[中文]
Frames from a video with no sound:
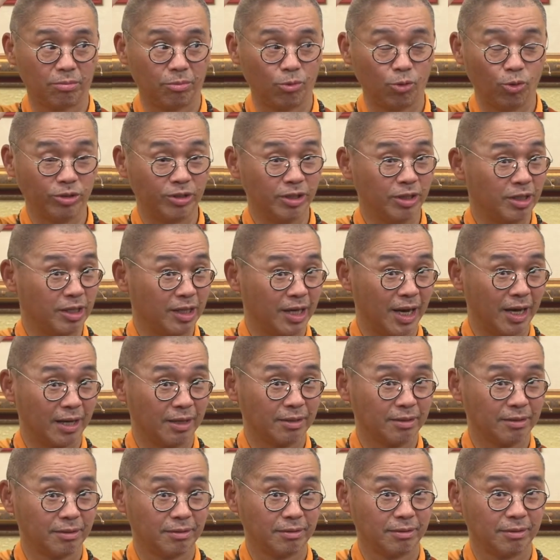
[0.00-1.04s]
我这里啊，
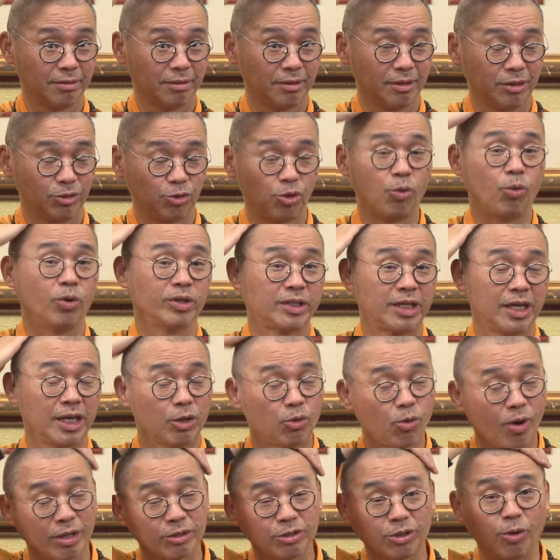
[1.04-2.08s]
所以我剃
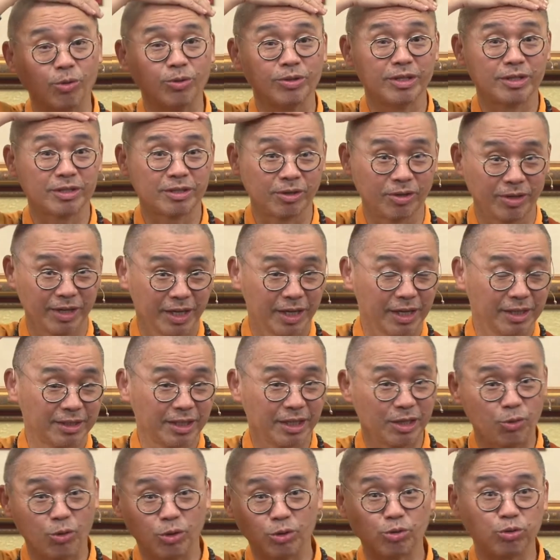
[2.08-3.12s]
光头的时候，这
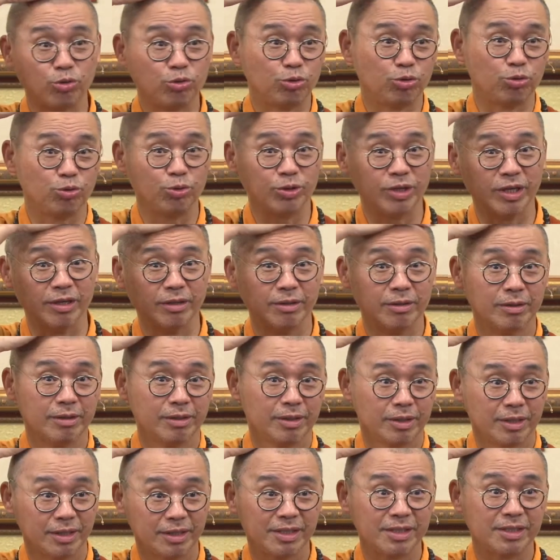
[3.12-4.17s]
里会突突的，
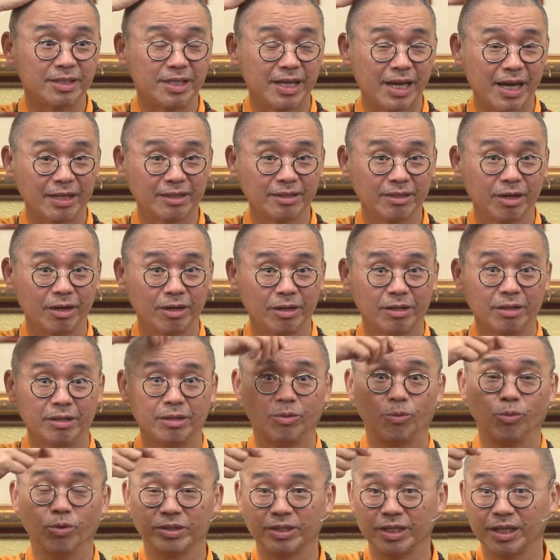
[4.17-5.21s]
是这样的。
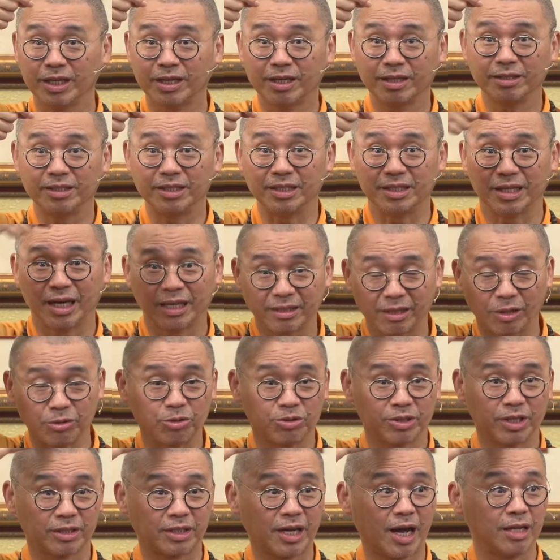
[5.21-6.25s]
我是一根吉祥草就
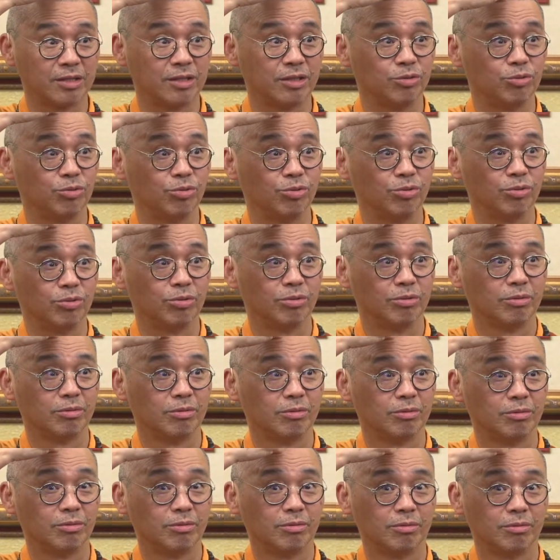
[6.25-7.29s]
这样插进去。
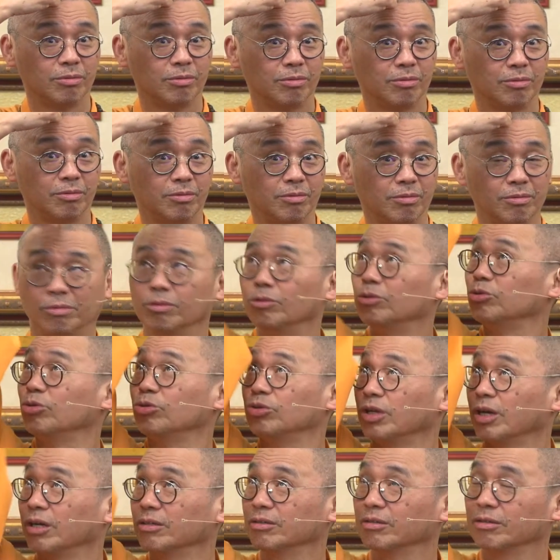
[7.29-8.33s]
就
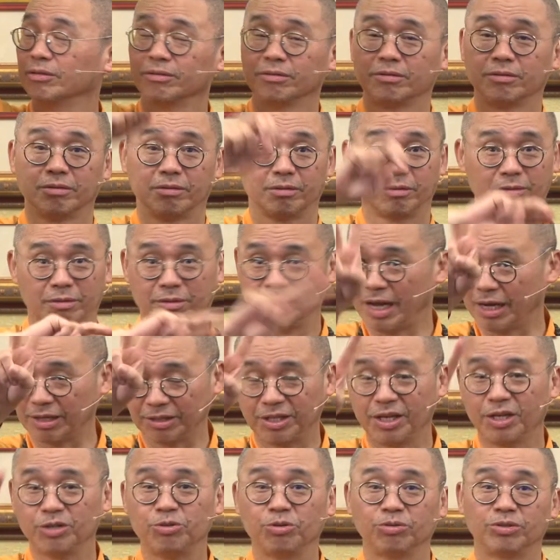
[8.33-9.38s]
这样，2
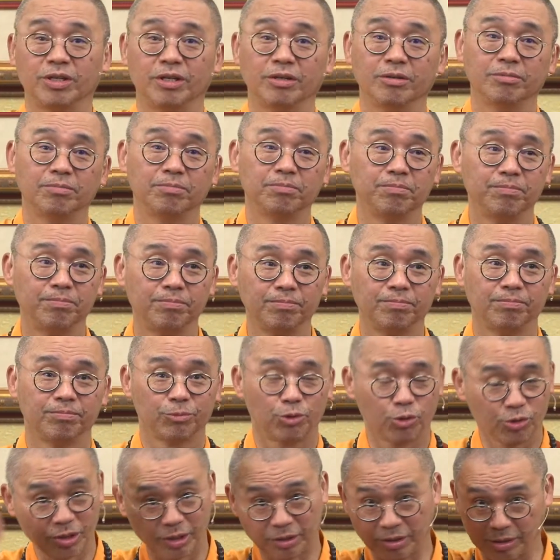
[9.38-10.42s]
天就成，
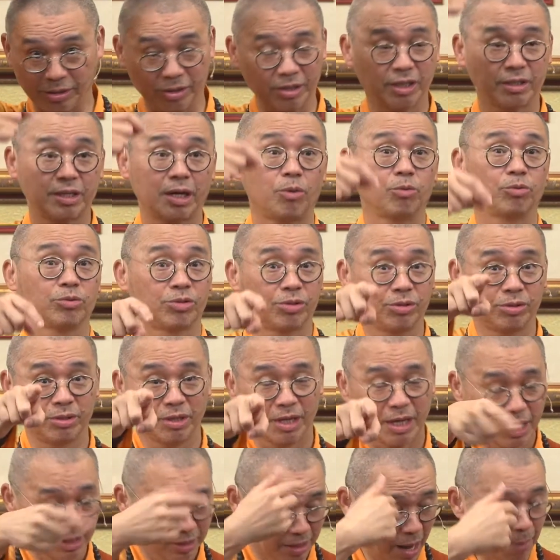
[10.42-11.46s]
就这样直接插。我是
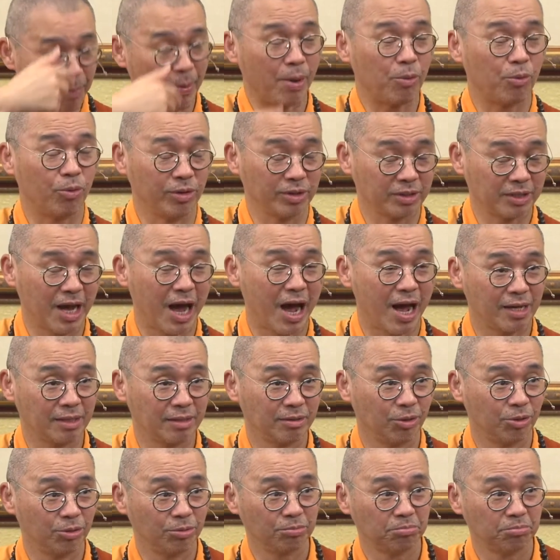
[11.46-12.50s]
他帮我插的，